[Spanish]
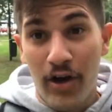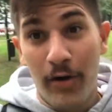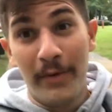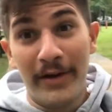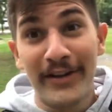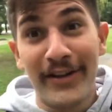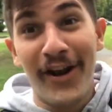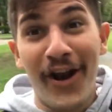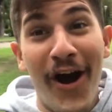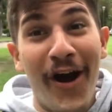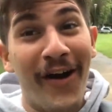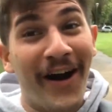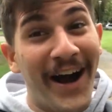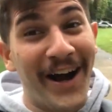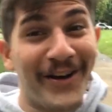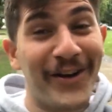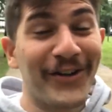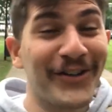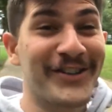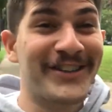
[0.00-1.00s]
coméntenlo
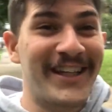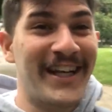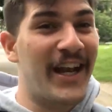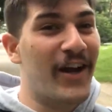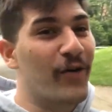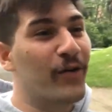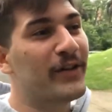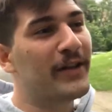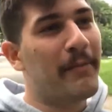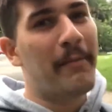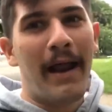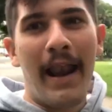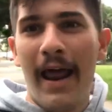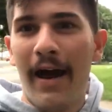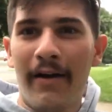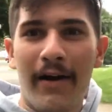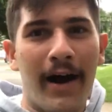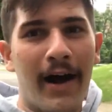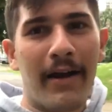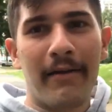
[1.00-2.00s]
abajo si les gusta más
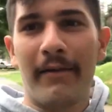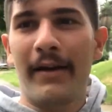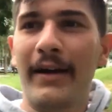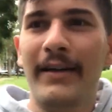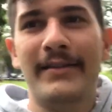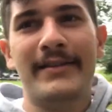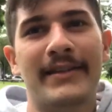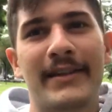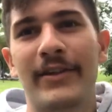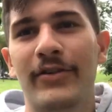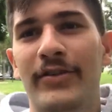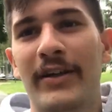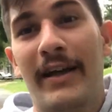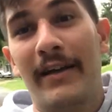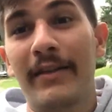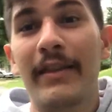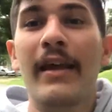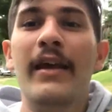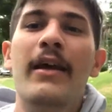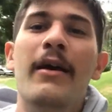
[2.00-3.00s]
la barba, si, o
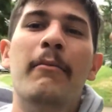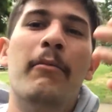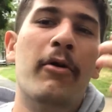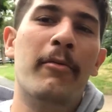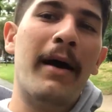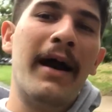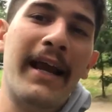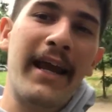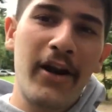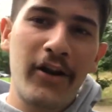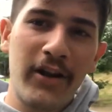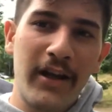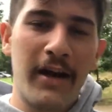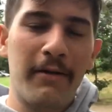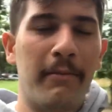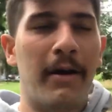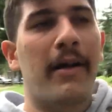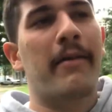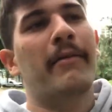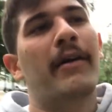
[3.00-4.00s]
sea, por más que no
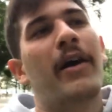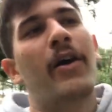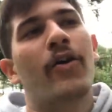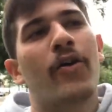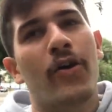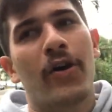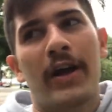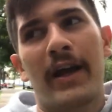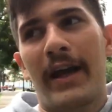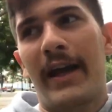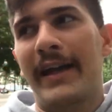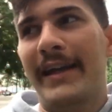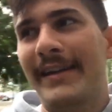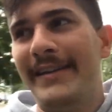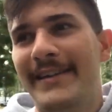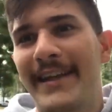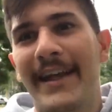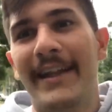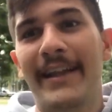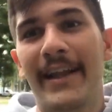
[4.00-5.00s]
tengan barba o que
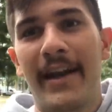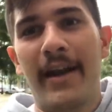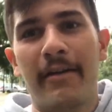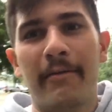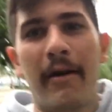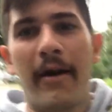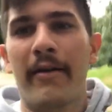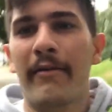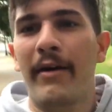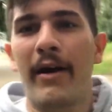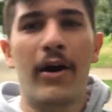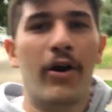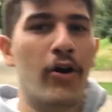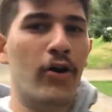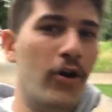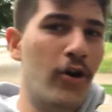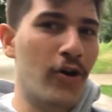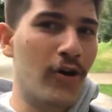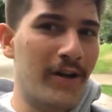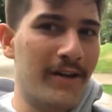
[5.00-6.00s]
quisieran tener barba
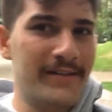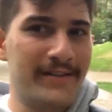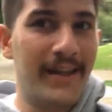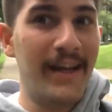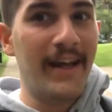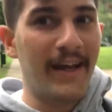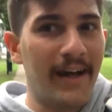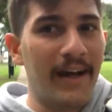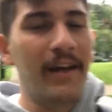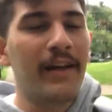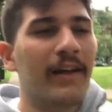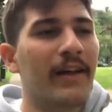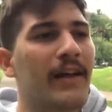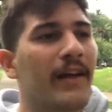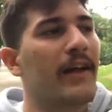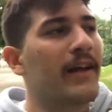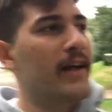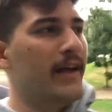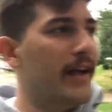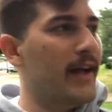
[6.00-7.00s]
o lo que sea,
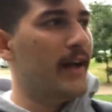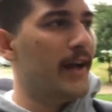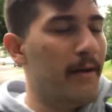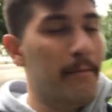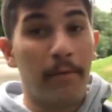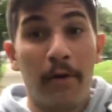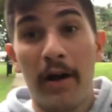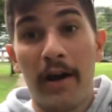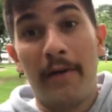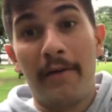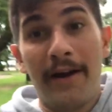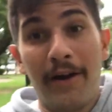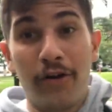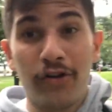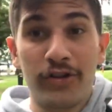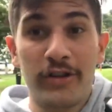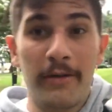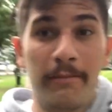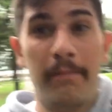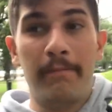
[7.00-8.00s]
pongan
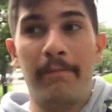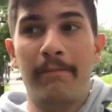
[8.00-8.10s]
abajo si